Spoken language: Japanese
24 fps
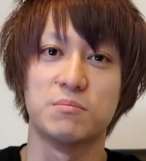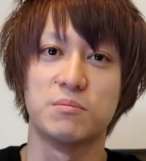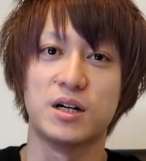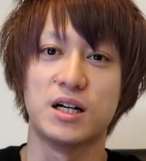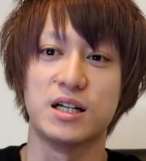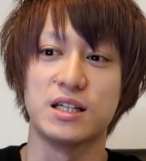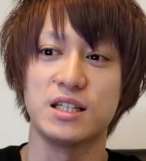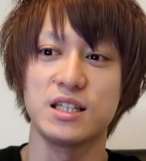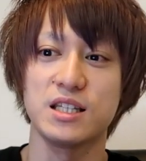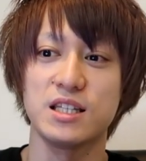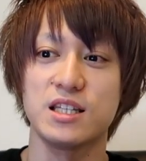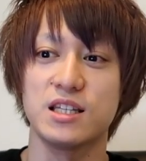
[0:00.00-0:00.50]

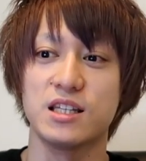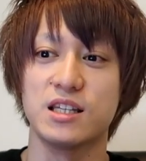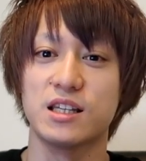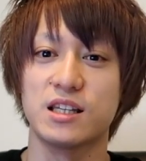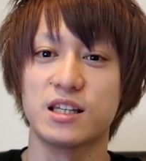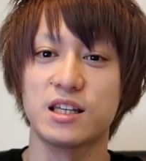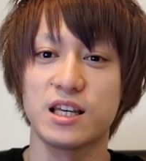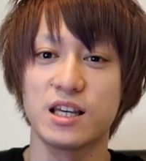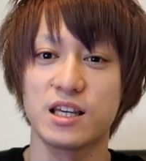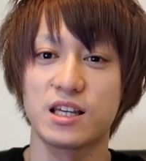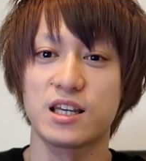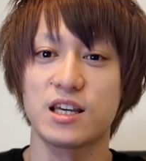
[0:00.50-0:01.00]
まあいい
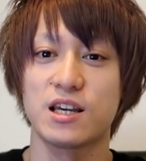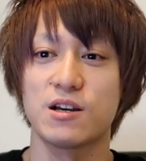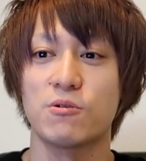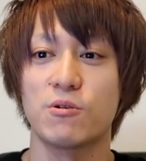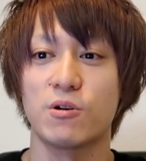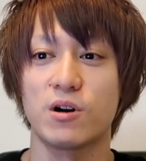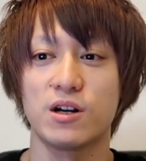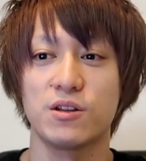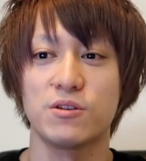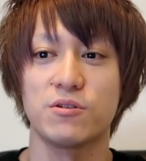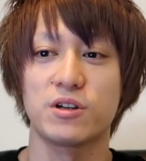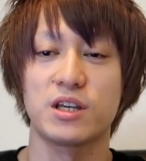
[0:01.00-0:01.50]
経験、
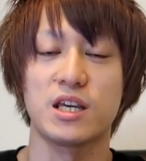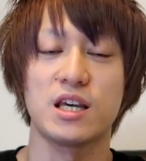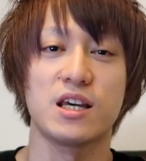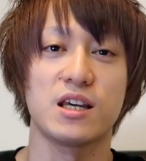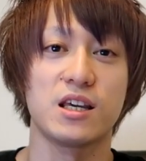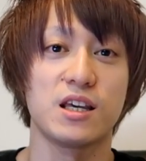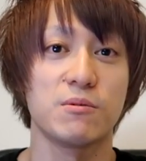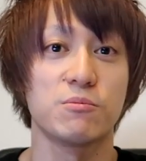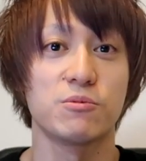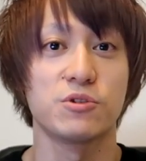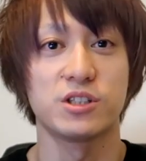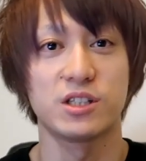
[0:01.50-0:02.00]
他の経
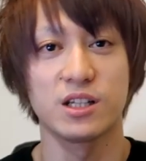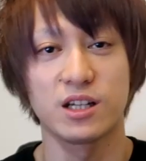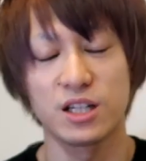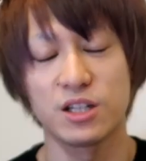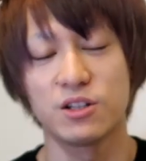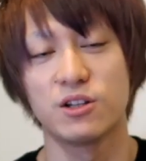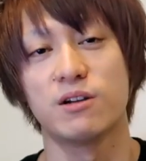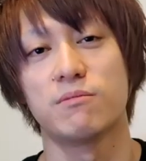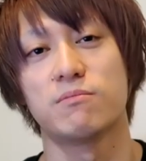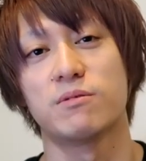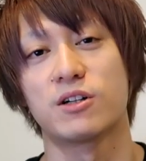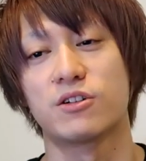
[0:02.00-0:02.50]
験もした
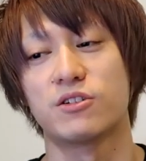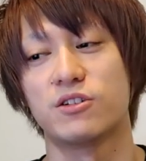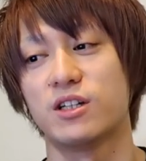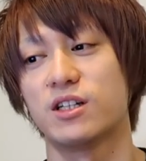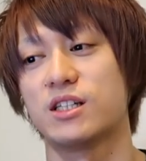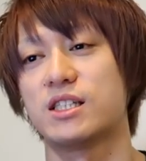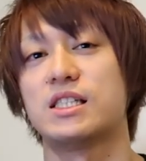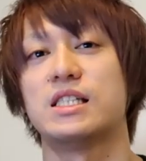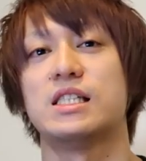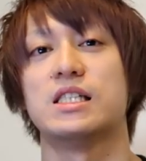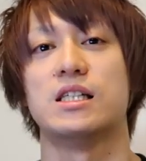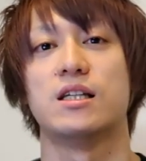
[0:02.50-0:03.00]
けど、やっぱ
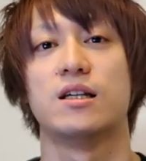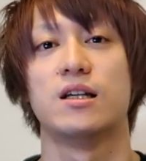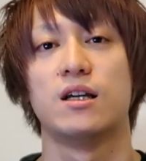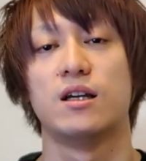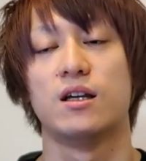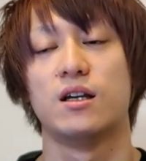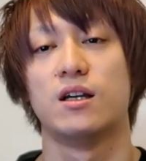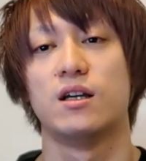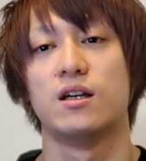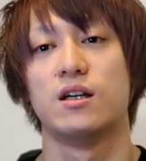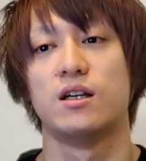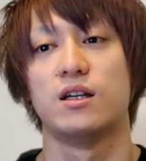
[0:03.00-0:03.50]
悔し
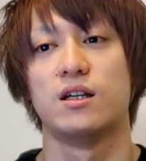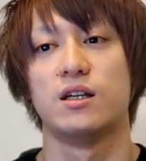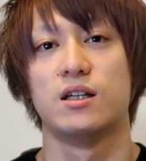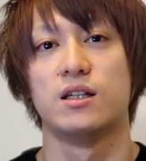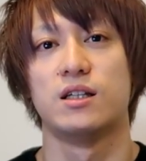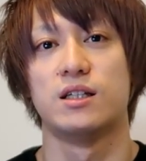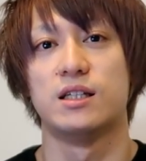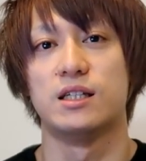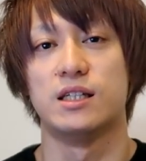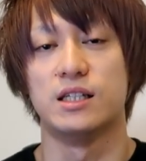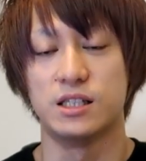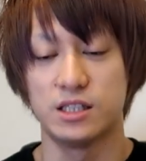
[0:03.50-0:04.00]

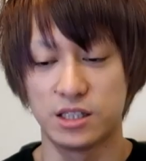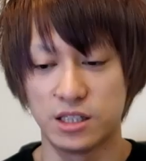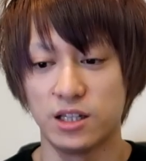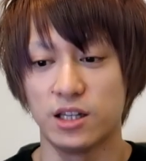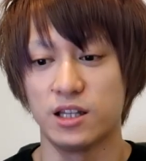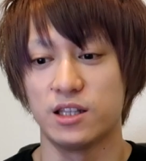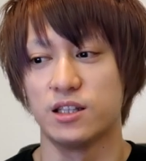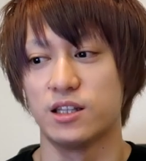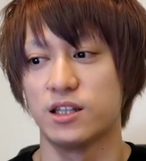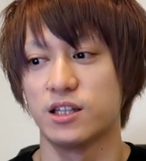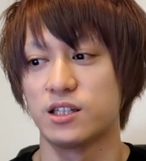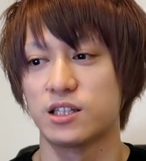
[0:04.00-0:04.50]
い1
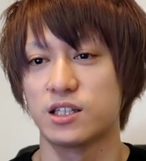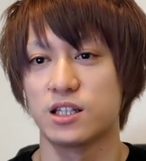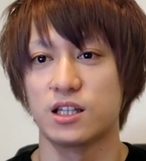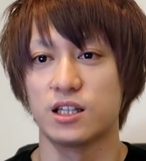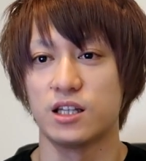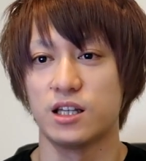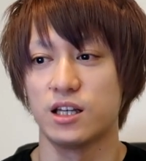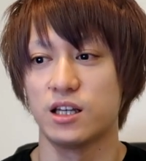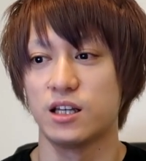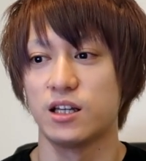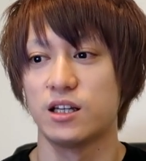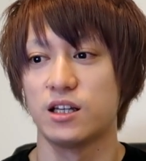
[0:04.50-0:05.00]
年でした
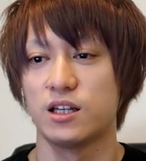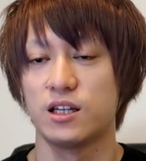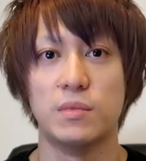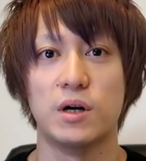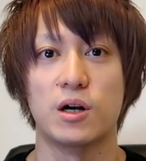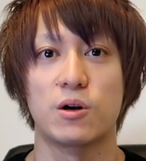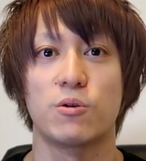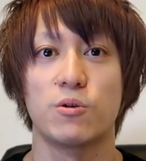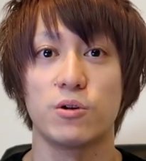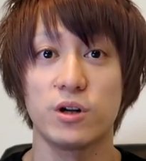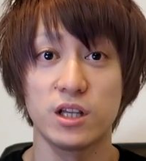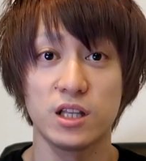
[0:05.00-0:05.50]
ね。ま
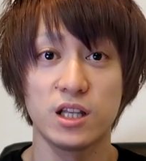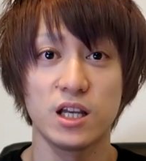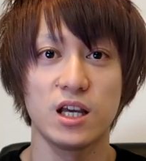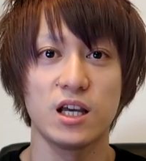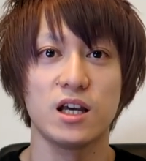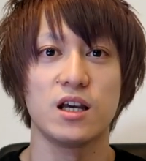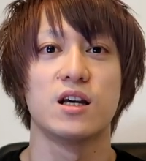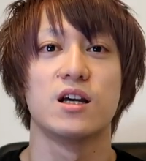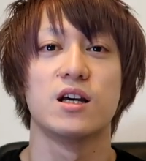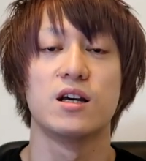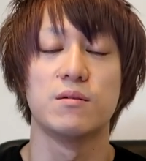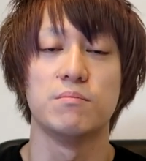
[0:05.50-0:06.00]
あこれ
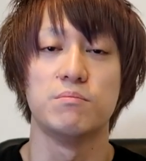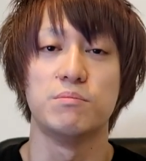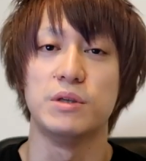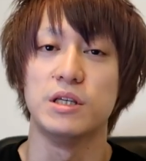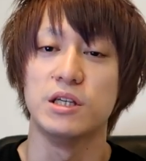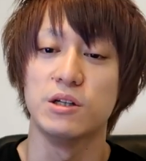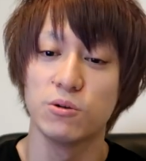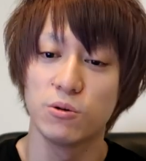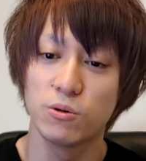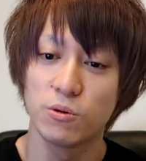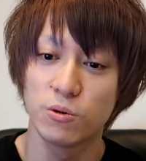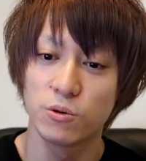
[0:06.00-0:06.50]
で
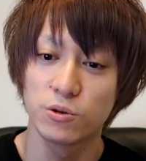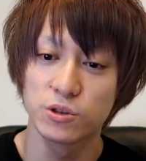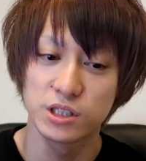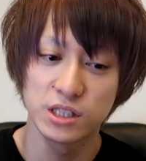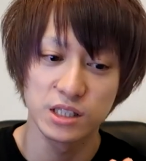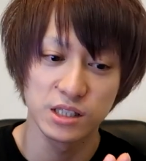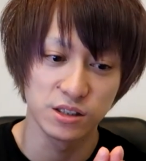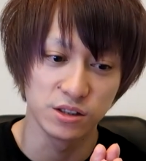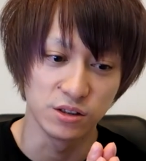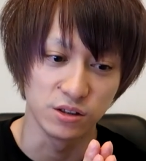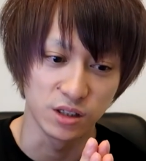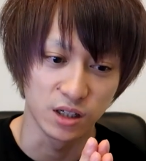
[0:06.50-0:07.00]
美容法
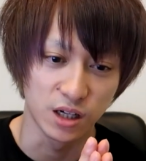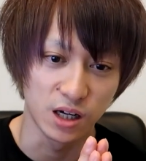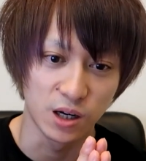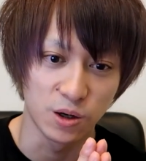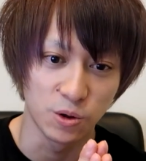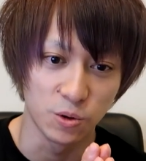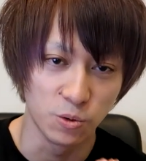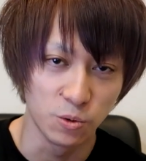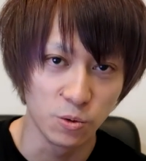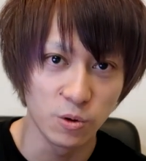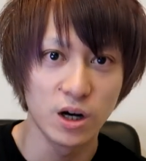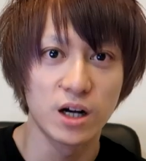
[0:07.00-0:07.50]
シーズンが
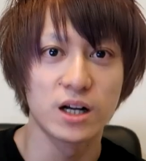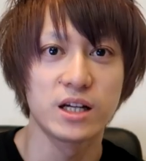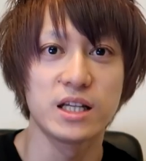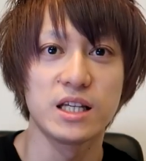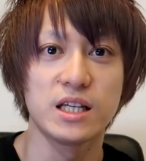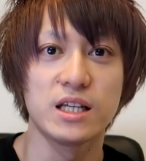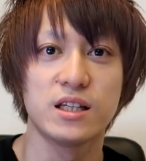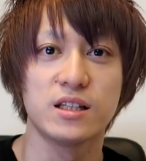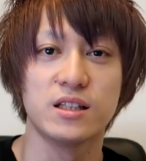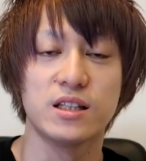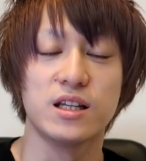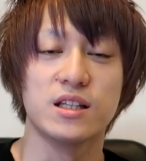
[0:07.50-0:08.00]
終わ
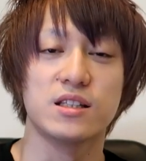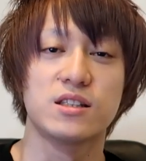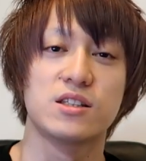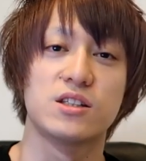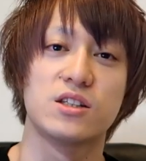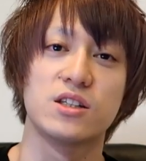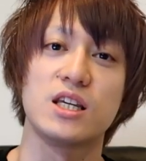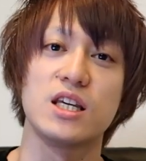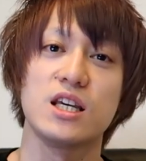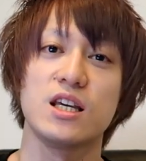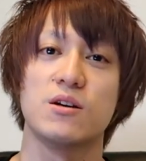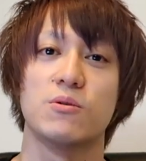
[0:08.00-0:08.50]
りで、
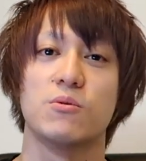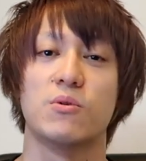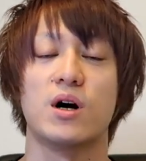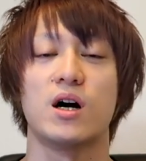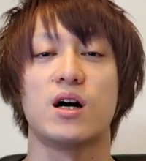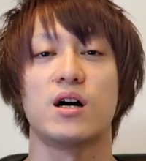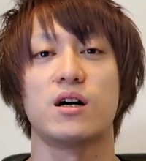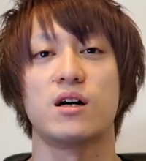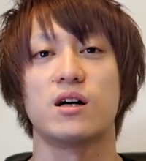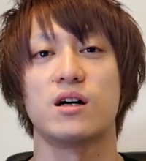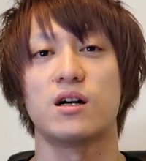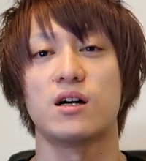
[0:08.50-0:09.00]
次
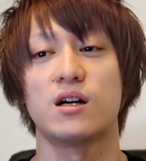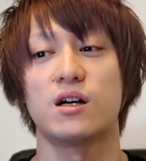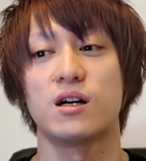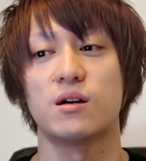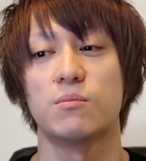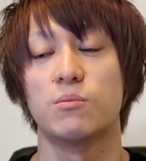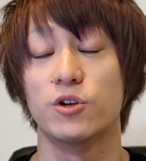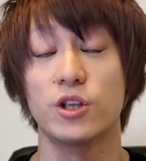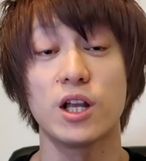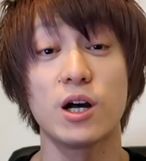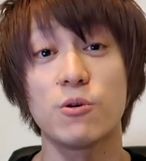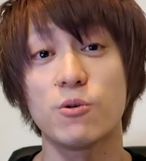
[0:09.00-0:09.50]

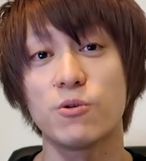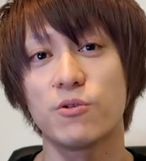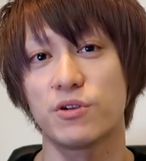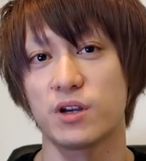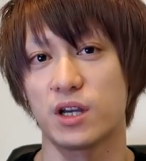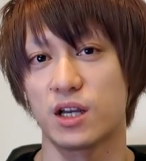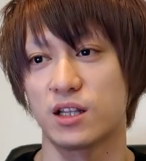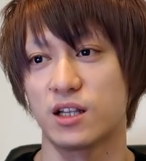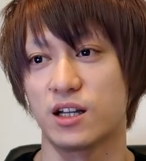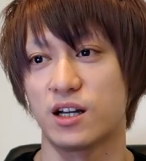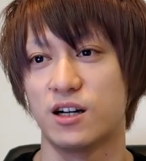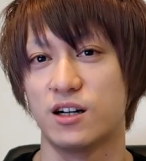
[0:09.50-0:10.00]
は、
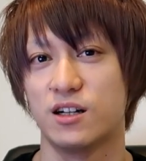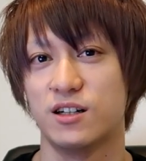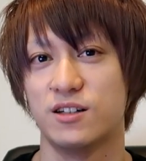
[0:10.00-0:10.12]
モダンオフェアだ。